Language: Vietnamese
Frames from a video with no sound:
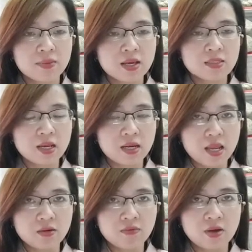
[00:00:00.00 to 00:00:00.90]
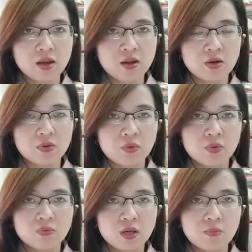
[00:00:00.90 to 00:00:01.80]
50g cây xạ đen
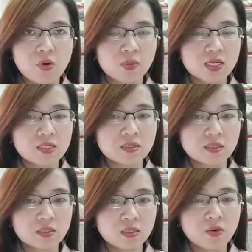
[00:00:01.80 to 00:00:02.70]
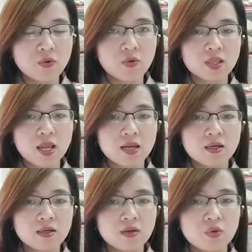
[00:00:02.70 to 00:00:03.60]
và đun với một lít rưỡi nước
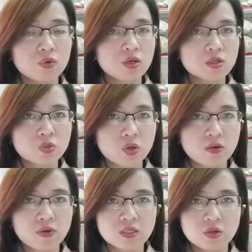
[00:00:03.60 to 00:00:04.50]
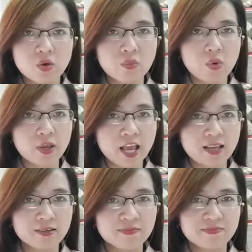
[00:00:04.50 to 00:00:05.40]
uống thay nước uống thường xuyên và sử dụng
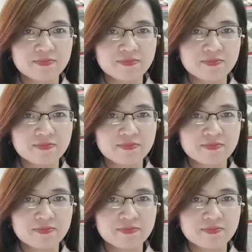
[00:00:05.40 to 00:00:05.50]
mỗi ngày.